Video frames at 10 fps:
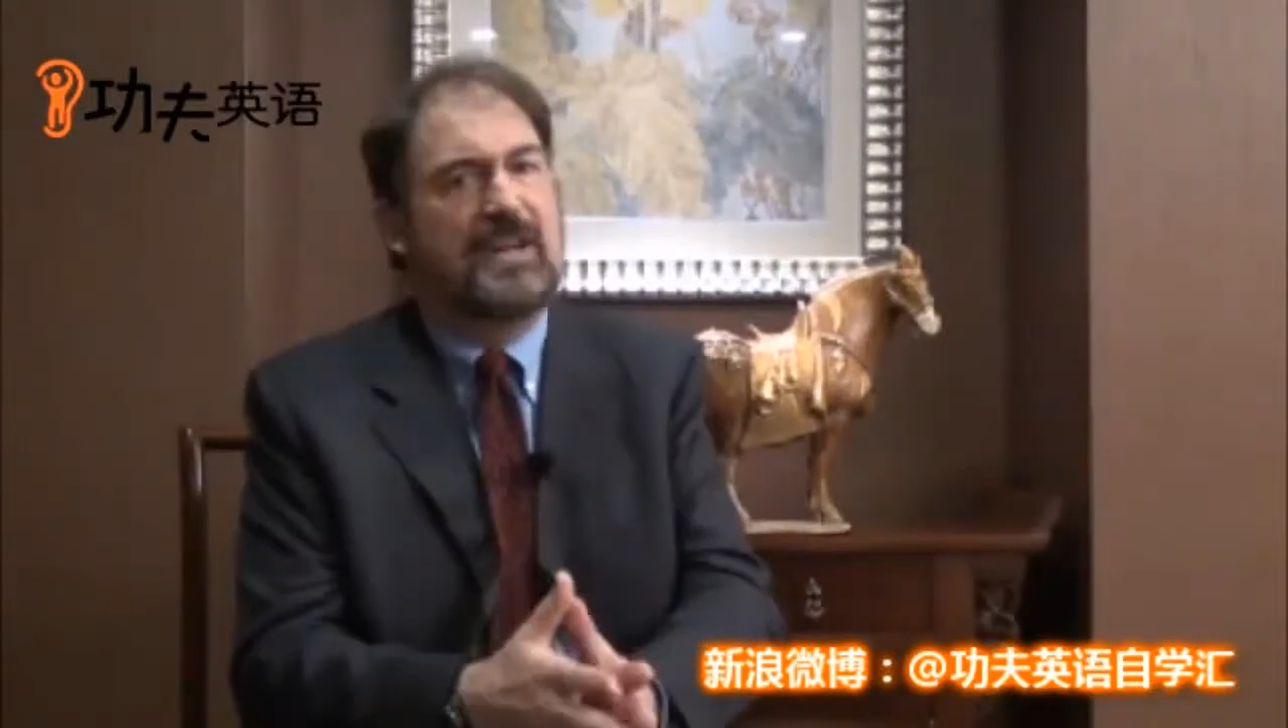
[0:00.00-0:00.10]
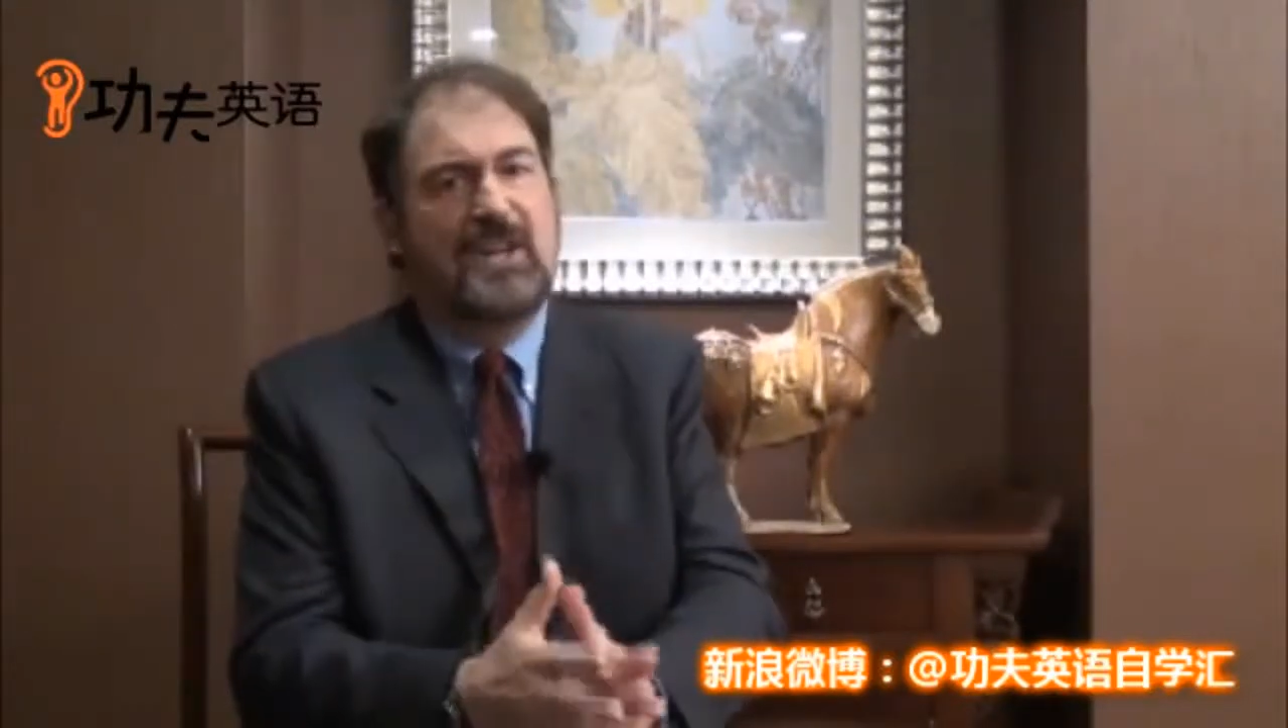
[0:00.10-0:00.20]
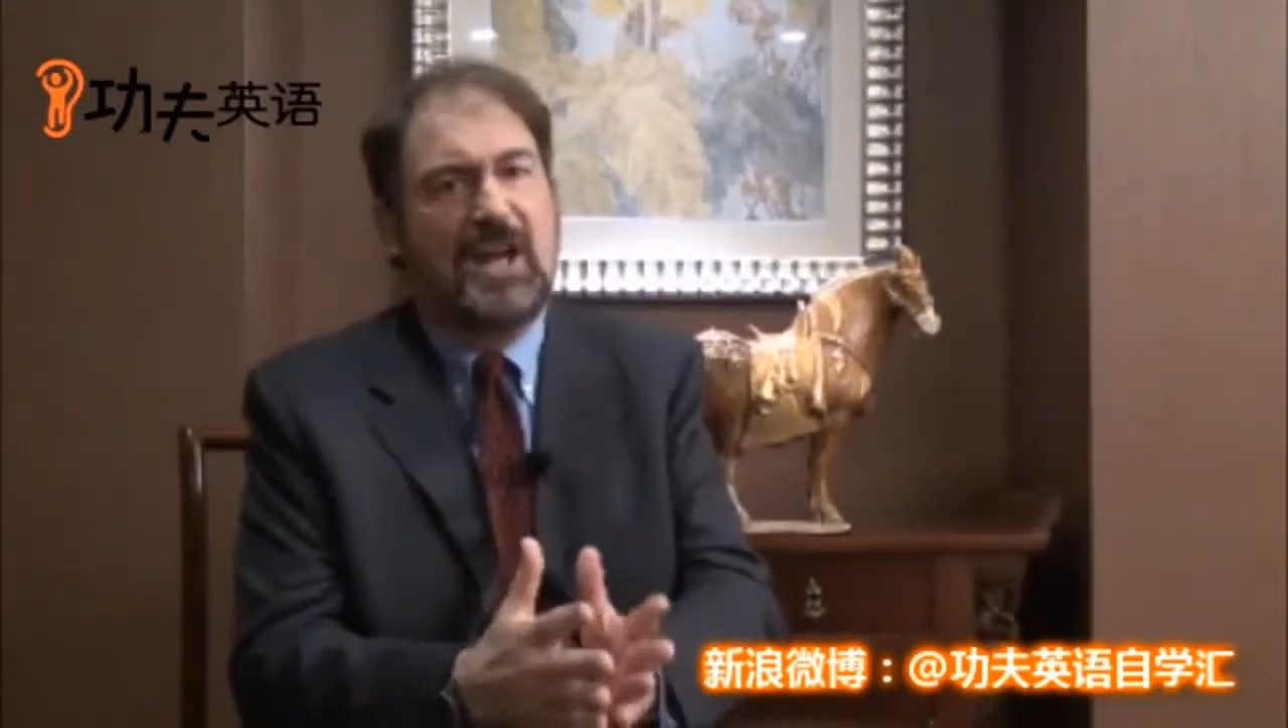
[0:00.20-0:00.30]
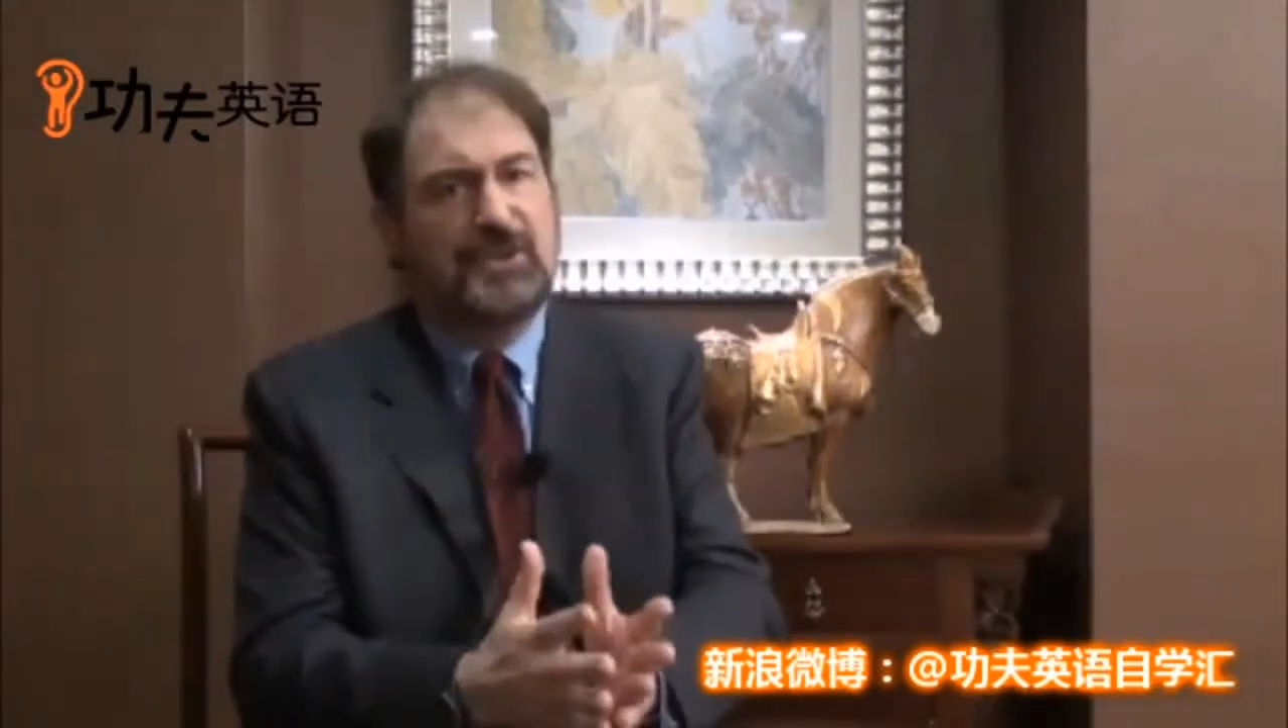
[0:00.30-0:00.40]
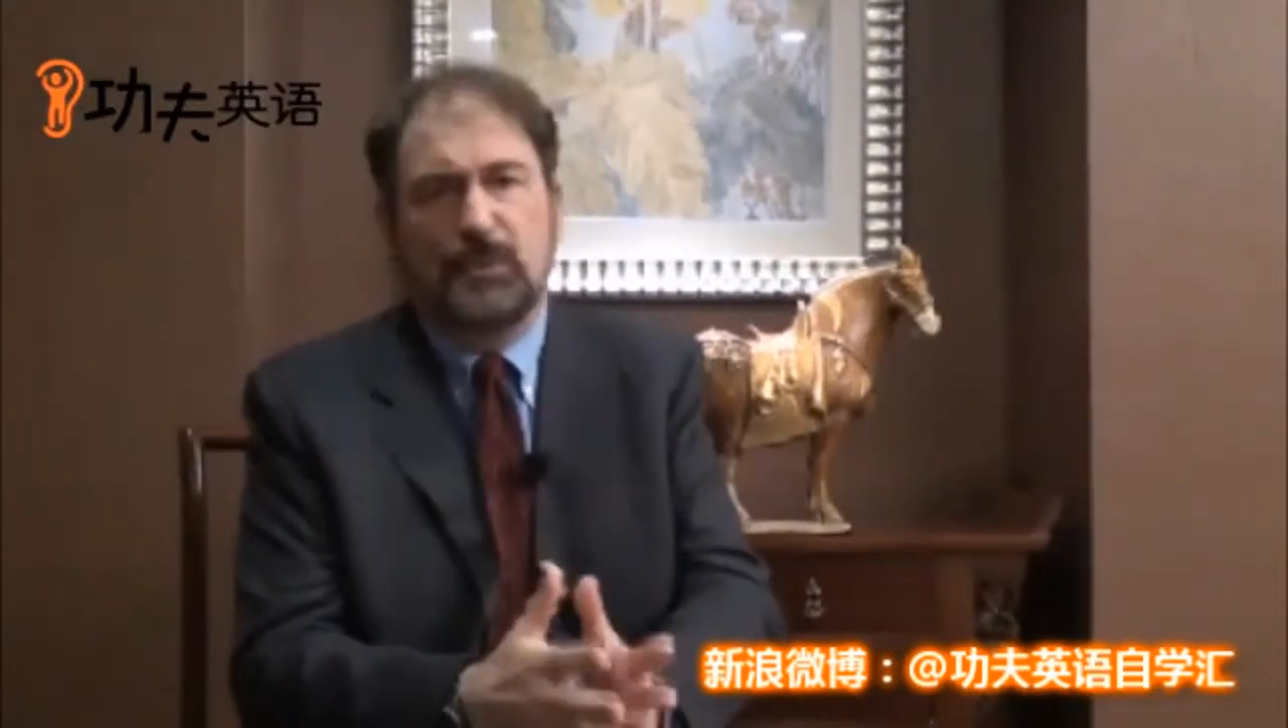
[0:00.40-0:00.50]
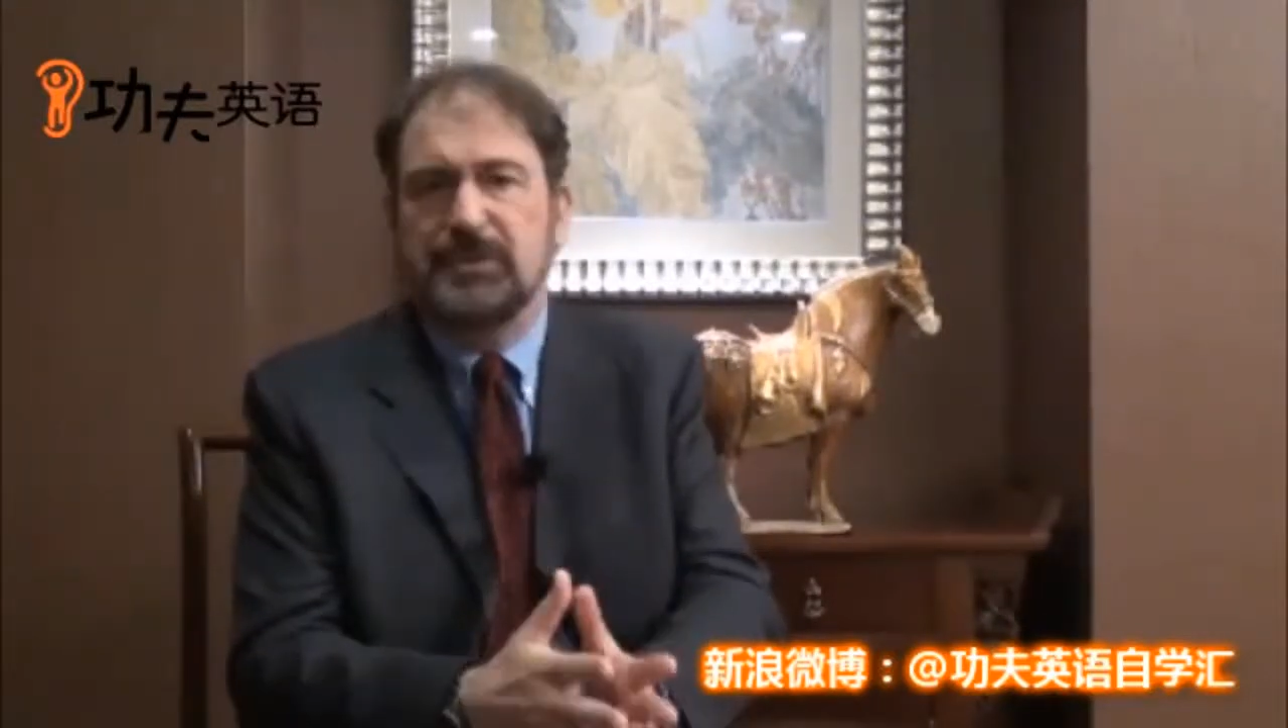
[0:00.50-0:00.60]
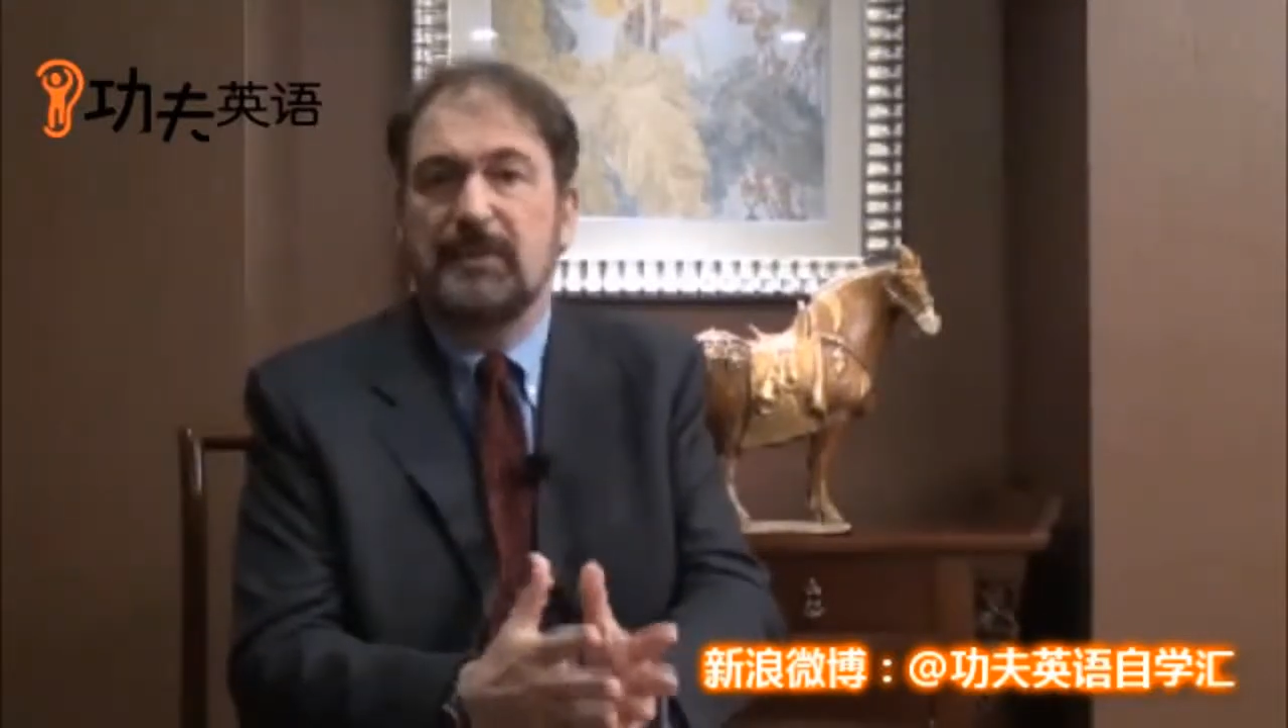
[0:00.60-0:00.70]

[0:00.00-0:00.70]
为他懂